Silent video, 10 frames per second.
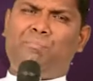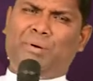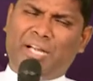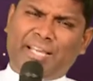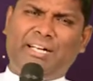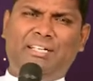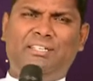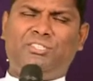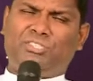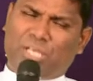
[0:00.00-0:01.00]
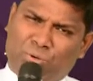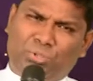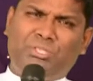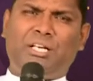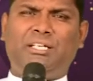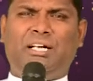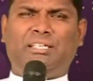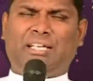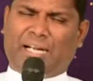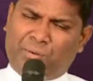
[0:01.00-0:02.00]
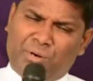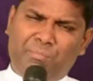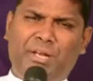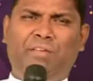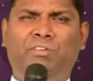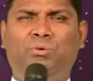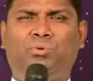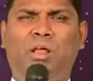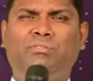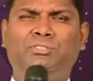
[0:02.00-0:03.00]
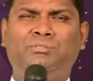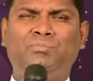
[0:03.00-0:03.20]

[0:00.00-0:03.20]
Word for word: பிள்ளைகள் சகோதரங்கள் கணவன் மனைவி உறவு